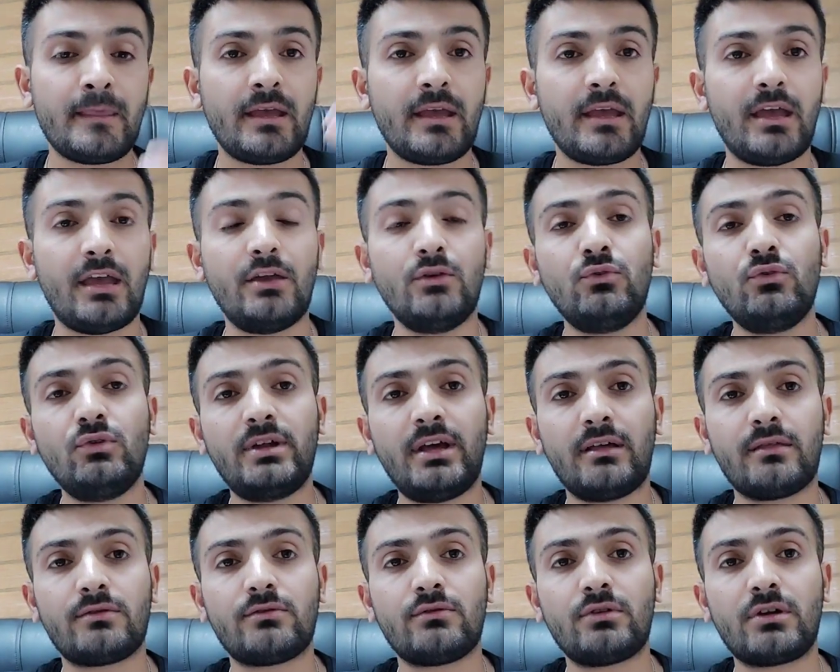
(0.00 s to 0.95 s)
Eylül'den
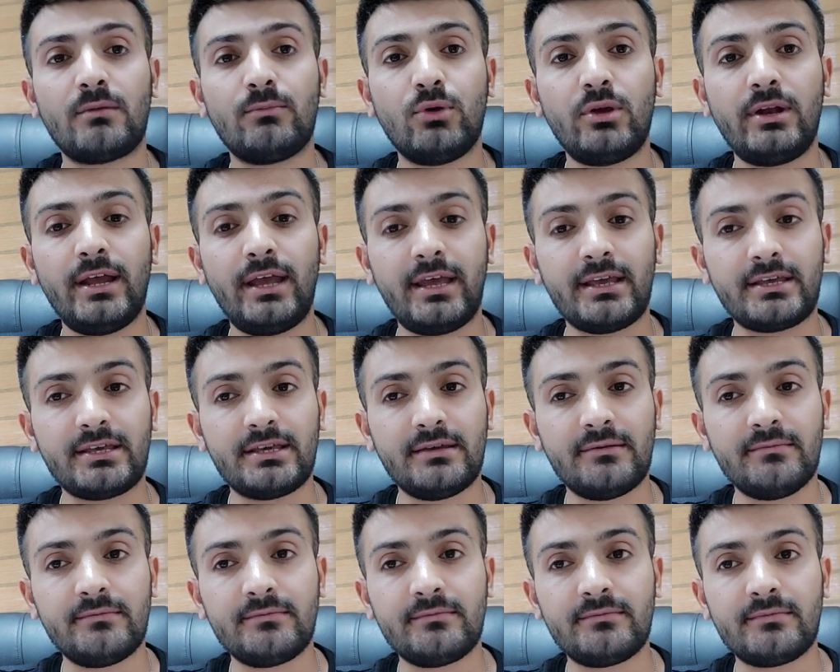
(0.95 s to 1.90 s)
sonra böyle
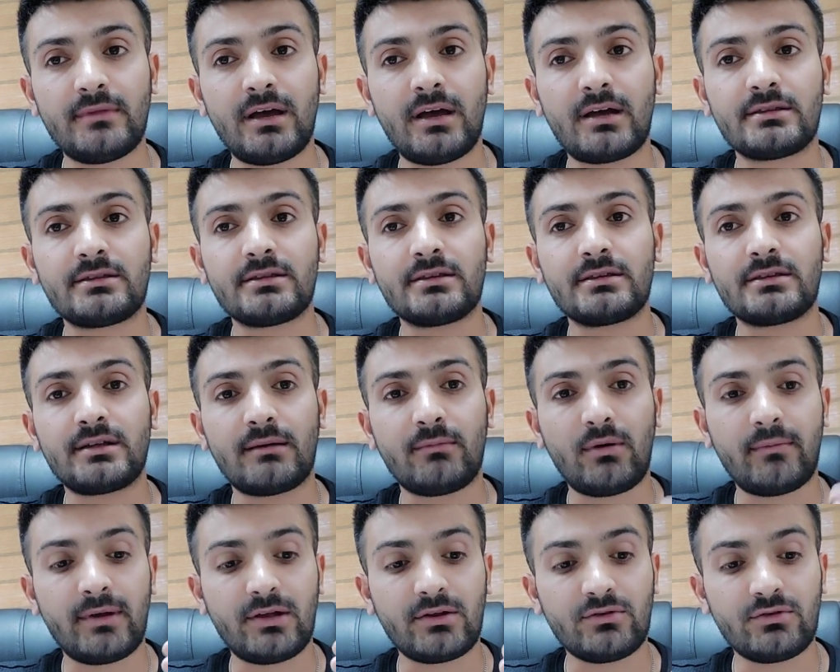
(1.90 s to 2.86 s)
Ekim'de artık
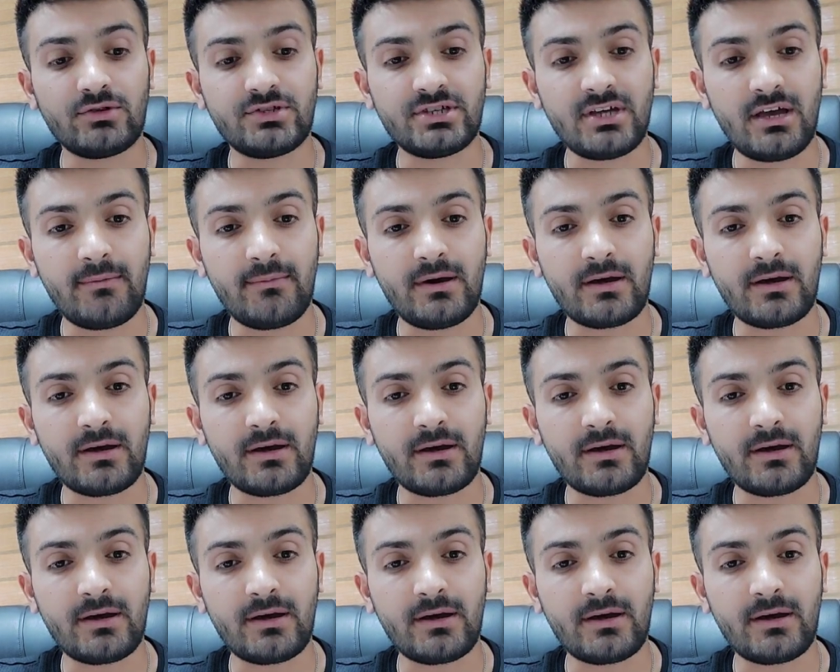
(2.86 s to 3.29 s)
tamamen şey yapar.